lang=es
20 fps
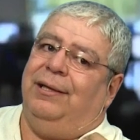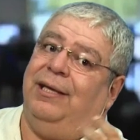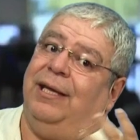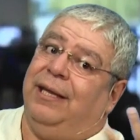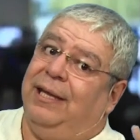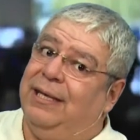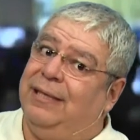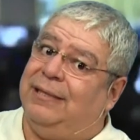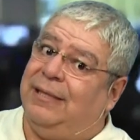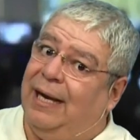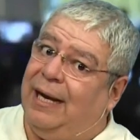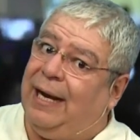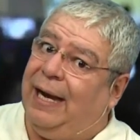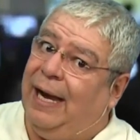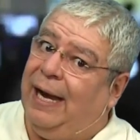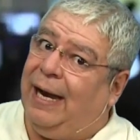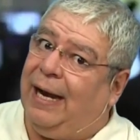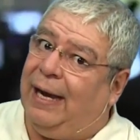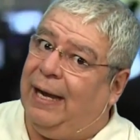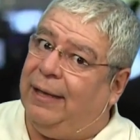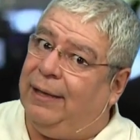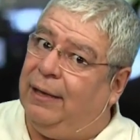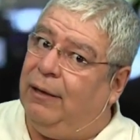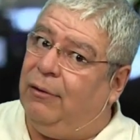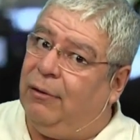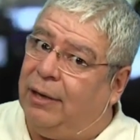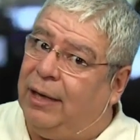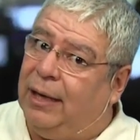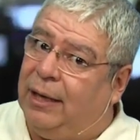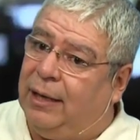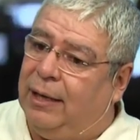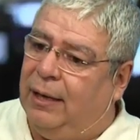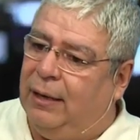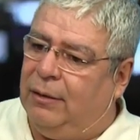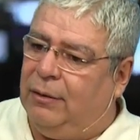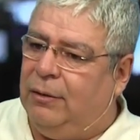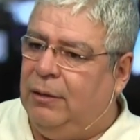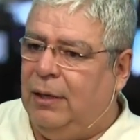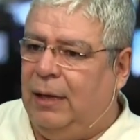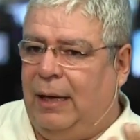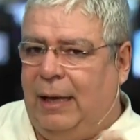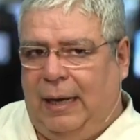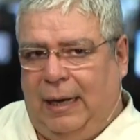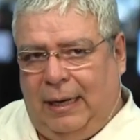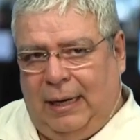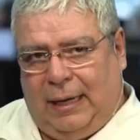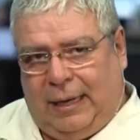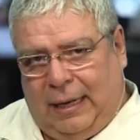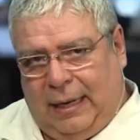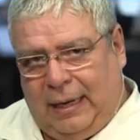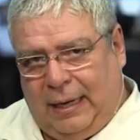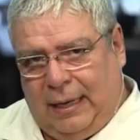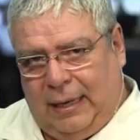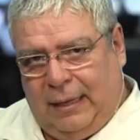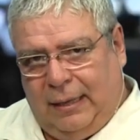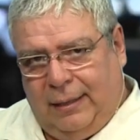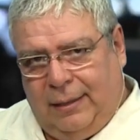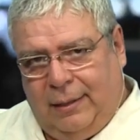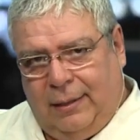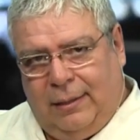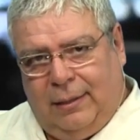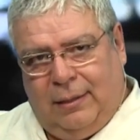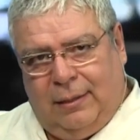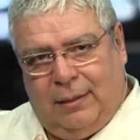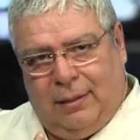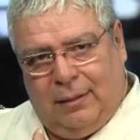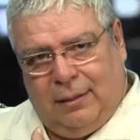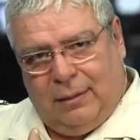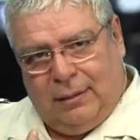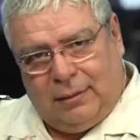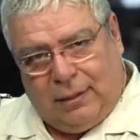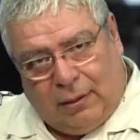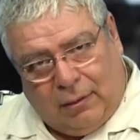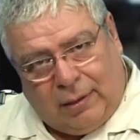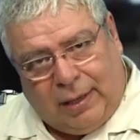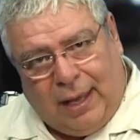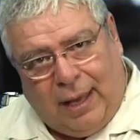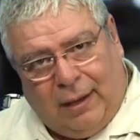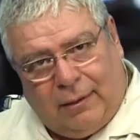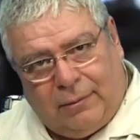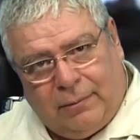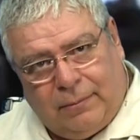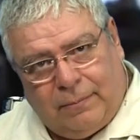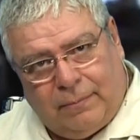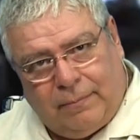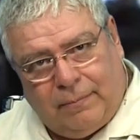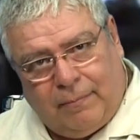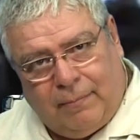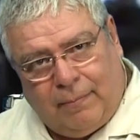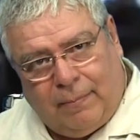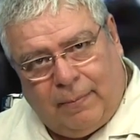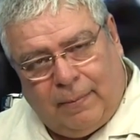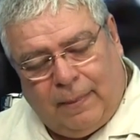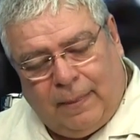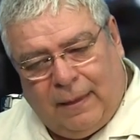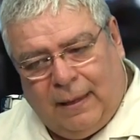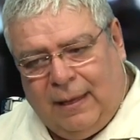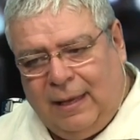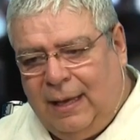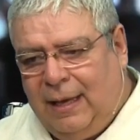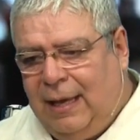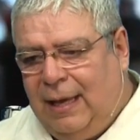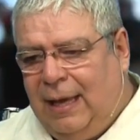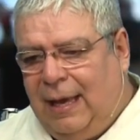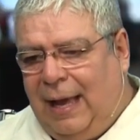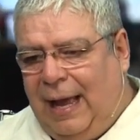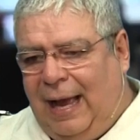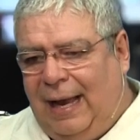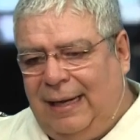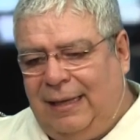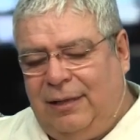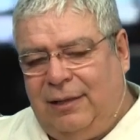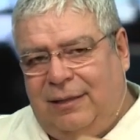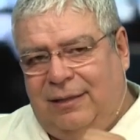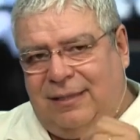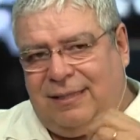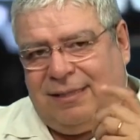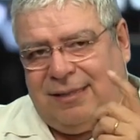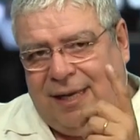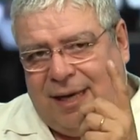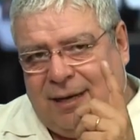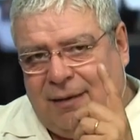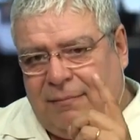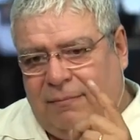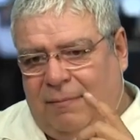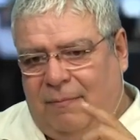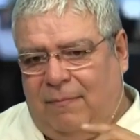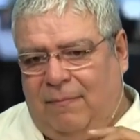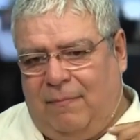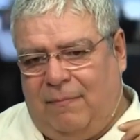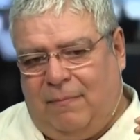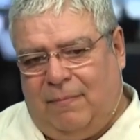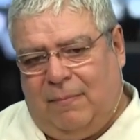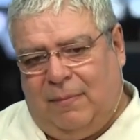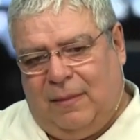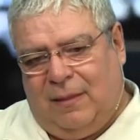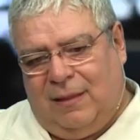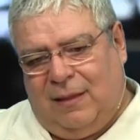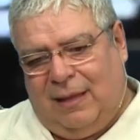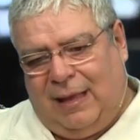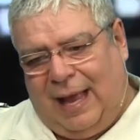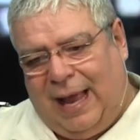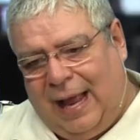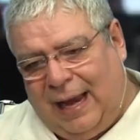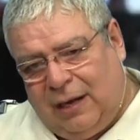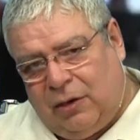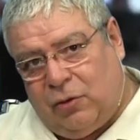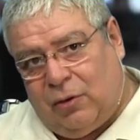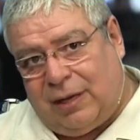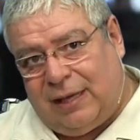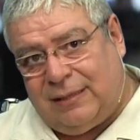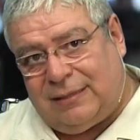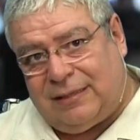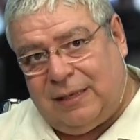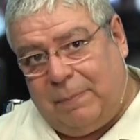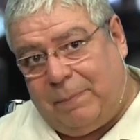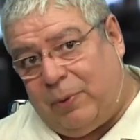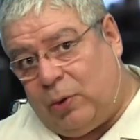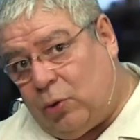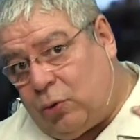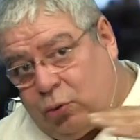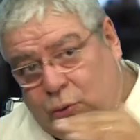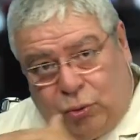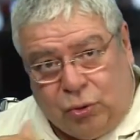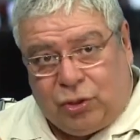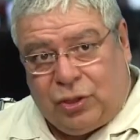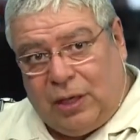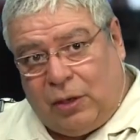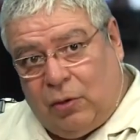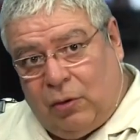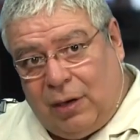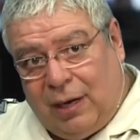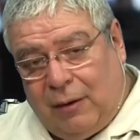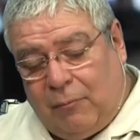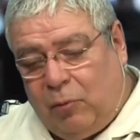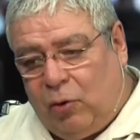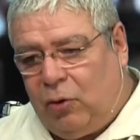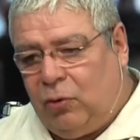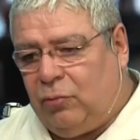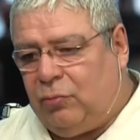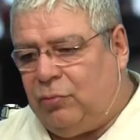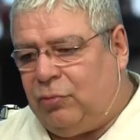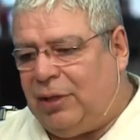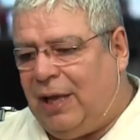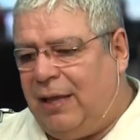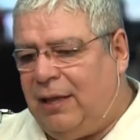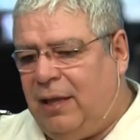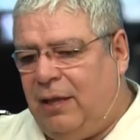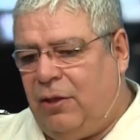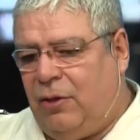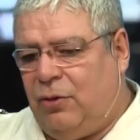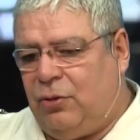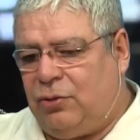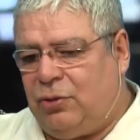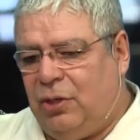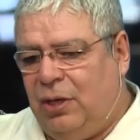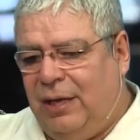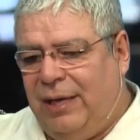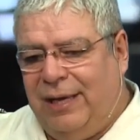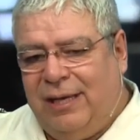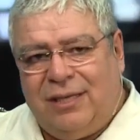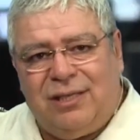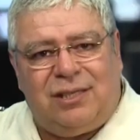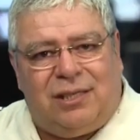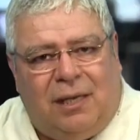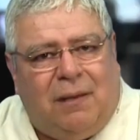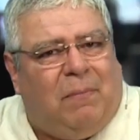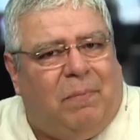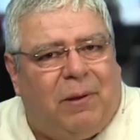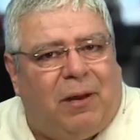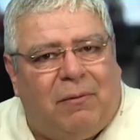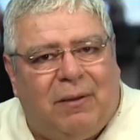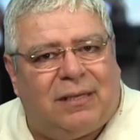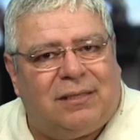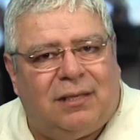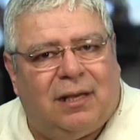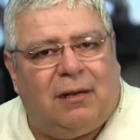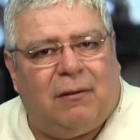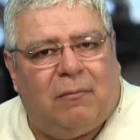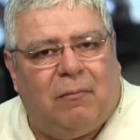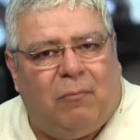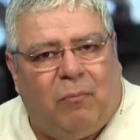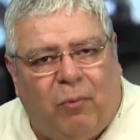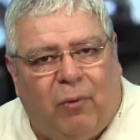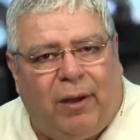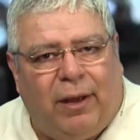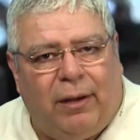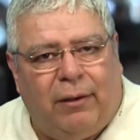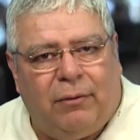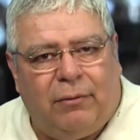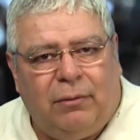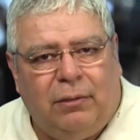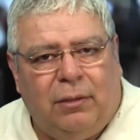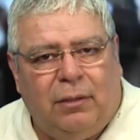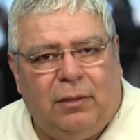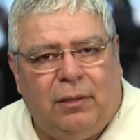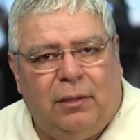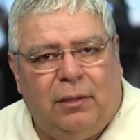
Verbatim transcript: desde esa caja de lo que quiero a la caja de lo que hago. Al ser algo que se produce con la voluntad de Dios, siempre va a ser bueno,